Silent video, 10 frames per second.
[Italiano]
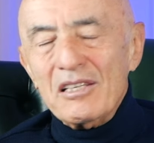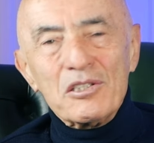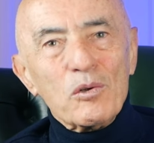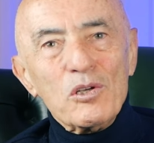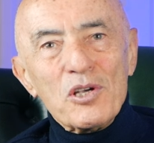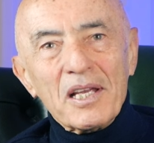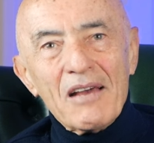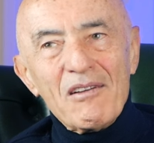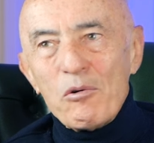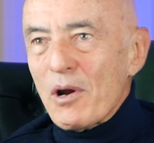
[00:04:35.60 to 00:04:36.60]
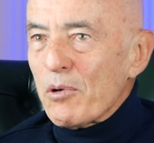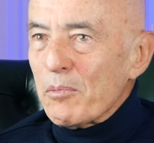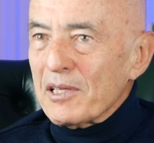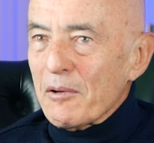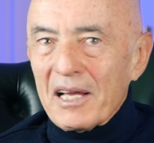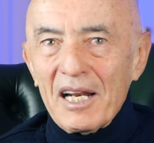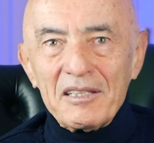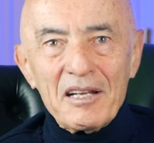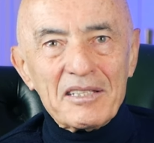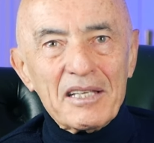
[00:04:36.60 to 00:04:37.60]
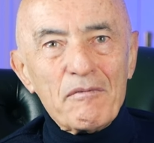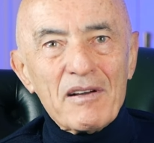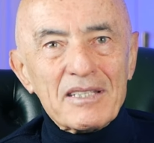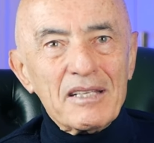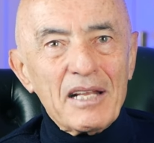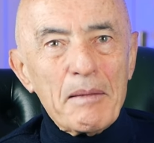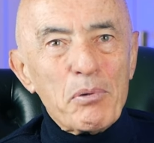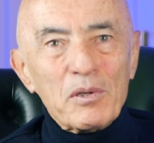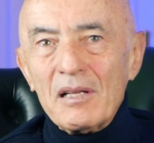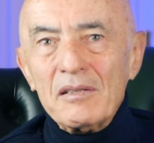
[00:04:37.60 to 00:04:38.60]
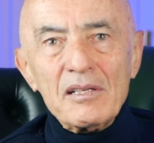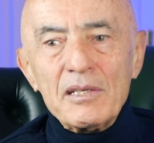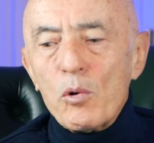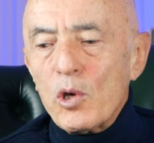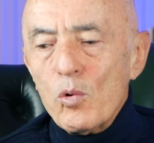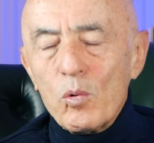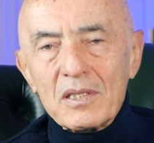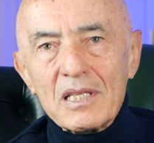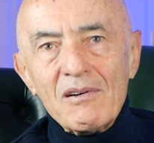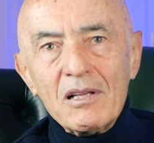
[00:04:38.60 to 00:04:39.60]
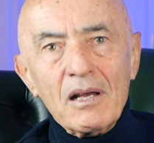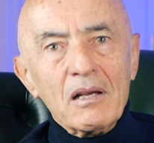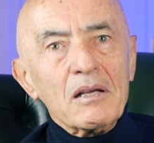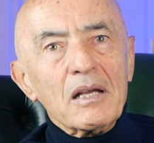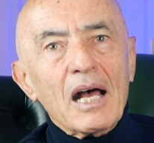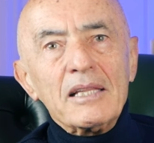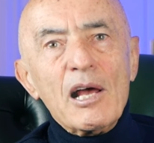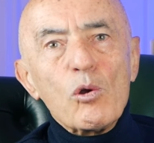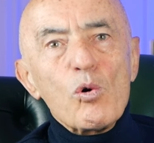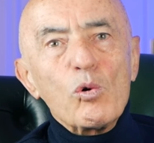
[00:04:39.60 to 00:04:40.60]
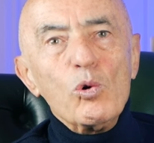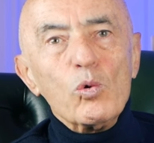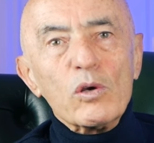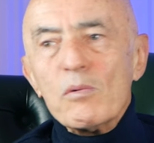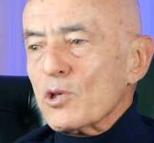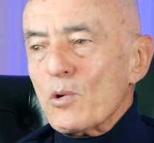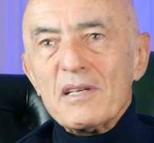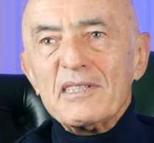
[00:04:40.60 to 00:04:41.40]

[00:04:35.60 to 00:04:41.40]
dissero dice, che aveva una proprietà, una caratteristica di far sentire importantissimo chiunque stava a dialogo con lui, come se non